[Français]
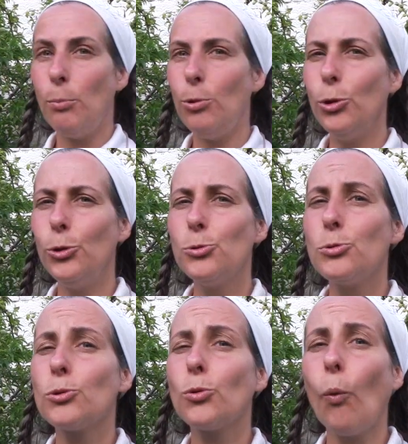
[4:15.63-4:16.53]
Plus nous
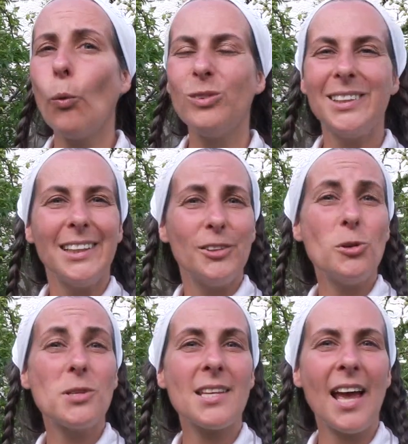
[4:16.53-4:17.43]
serons
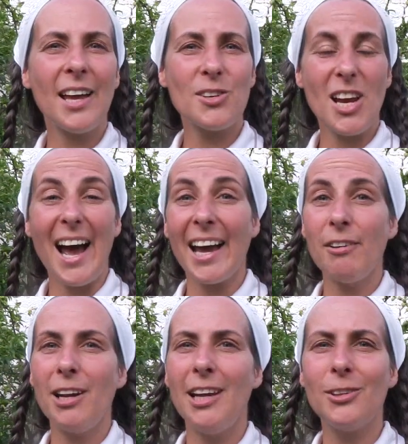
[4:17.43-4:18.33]
de singes à
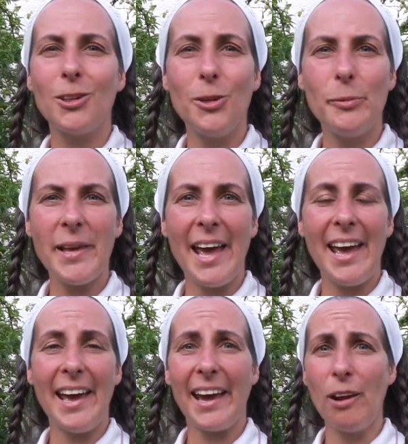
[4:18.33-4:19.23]
révéler notre
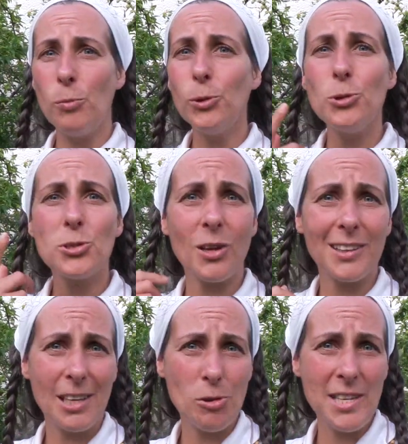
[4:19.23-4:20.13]
lumière et au bout du
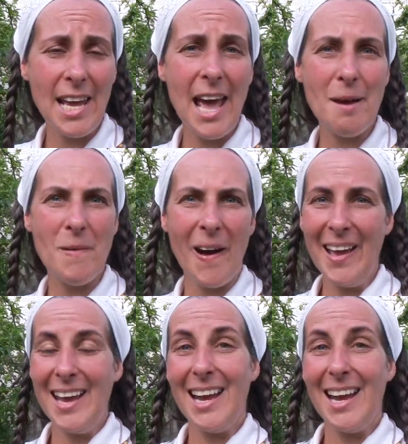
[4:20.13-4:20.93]
101 e